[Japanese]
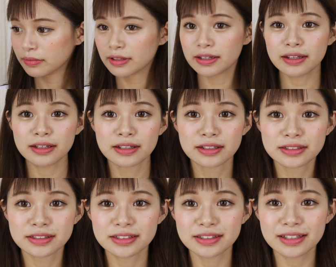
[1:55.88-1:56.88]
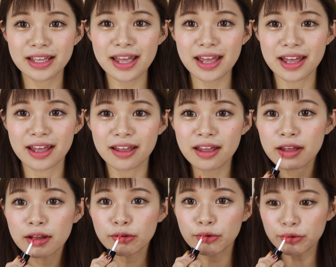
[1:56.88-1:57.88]
え、すげえ。え、
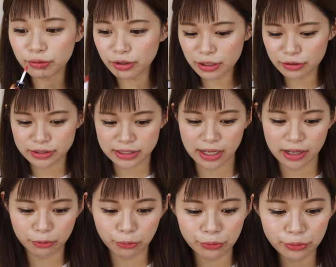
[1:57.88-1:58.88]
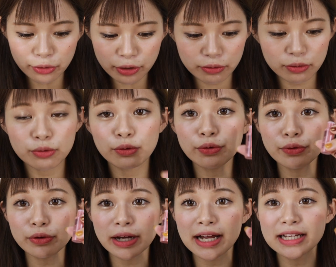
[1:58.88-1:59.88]
この色さ、この、こ
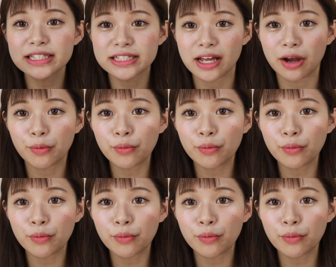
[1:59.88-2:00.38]
の感じやん。